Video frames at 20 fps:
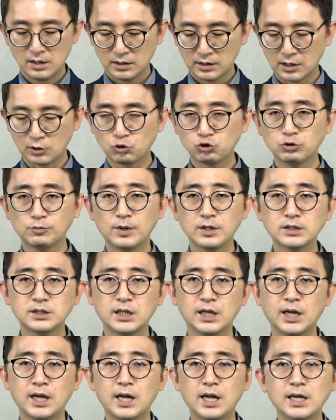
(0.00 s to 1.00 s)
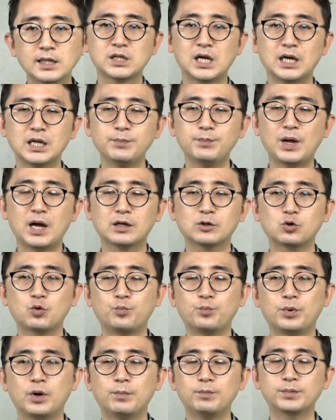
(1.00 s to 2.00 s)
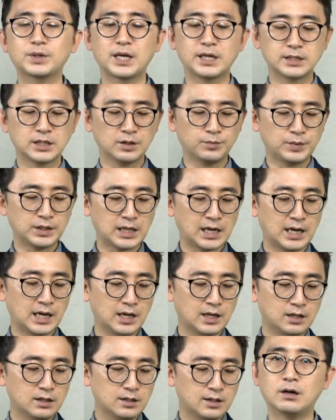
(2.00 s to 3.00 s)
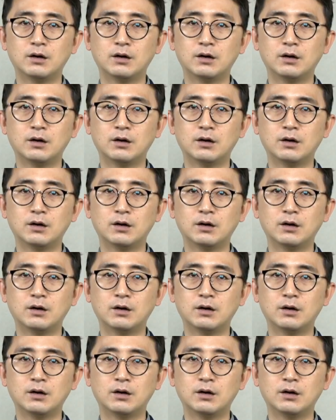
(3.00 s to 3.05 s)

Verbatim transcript: 자, 두 번째 사립학교법 개정입니다.